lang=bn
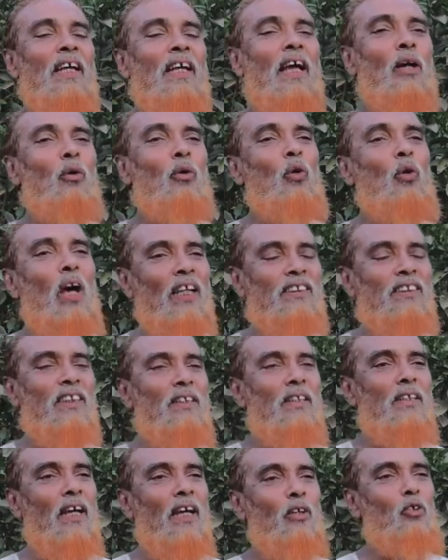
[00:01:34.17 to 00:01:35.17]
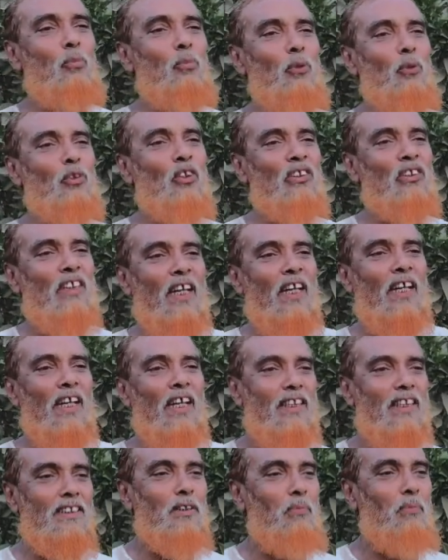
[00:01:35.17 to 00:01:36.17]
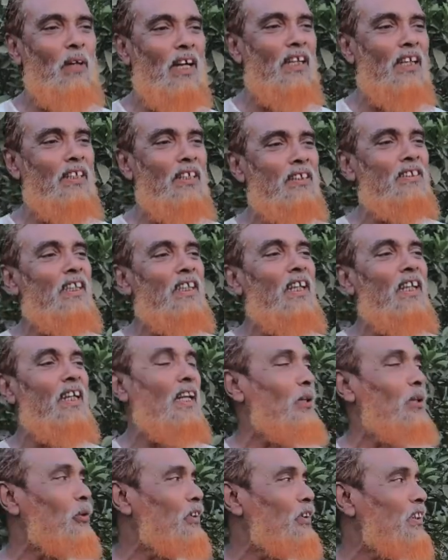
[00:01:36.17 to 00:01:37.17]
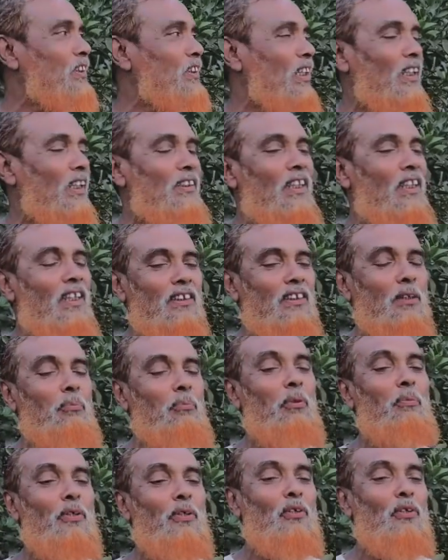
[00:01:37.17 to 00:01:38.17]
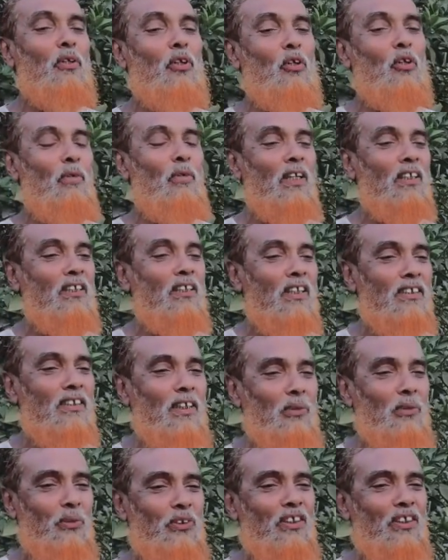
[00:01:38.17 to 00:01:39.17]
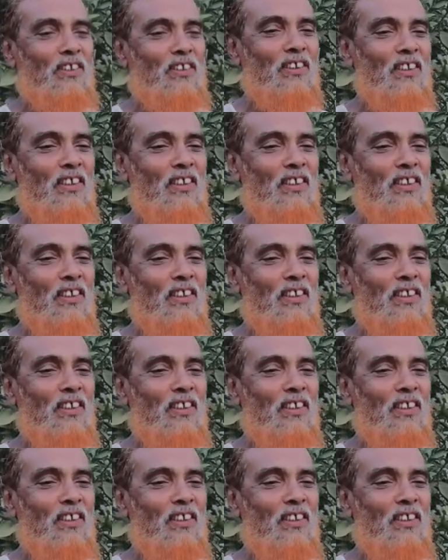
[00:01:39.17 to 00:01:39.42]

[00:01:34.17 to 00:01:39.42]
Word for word: এখনও আছে এখনও পর্যন্ত চালায় রাখিছি বাগান ছেলেরা করতেছে আলাদা আলাদা বিভিন্ন রকম আলাদা আলাদা করতেছে